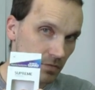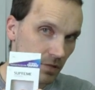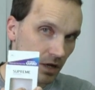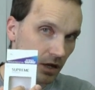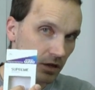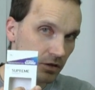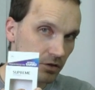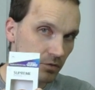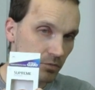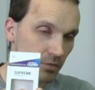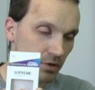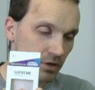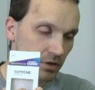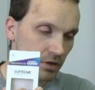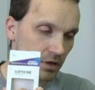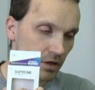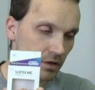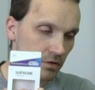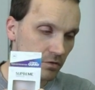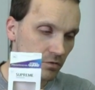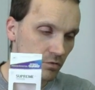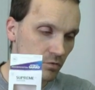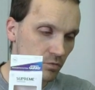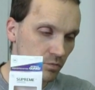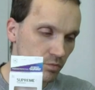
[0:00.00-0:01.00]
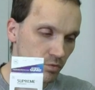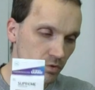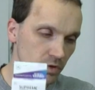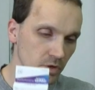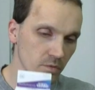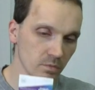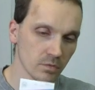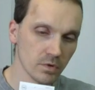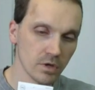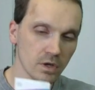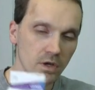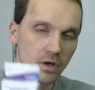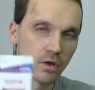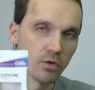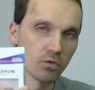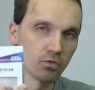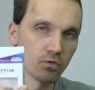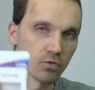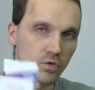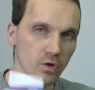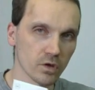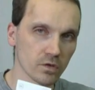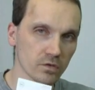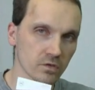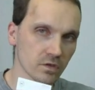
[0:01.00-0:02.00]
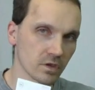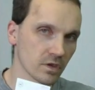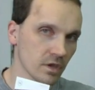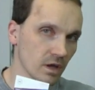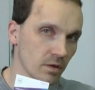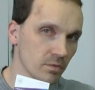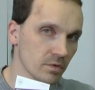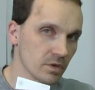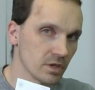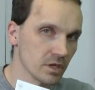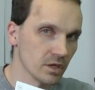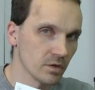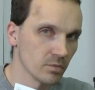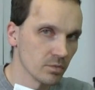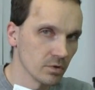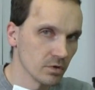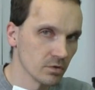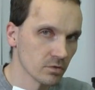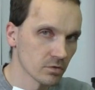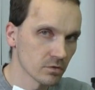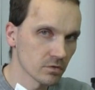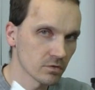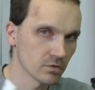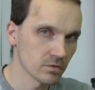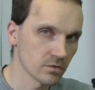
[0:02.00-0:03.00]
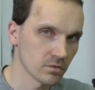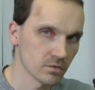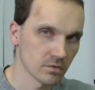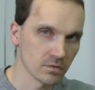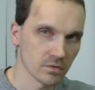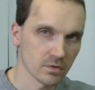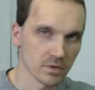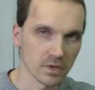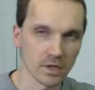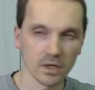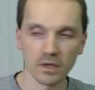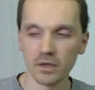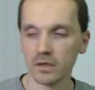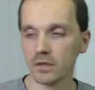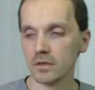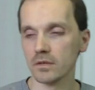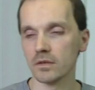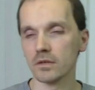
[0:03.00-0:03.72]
Ultimate Guard Supreme Frosted habe ich hier benutzt. Ja.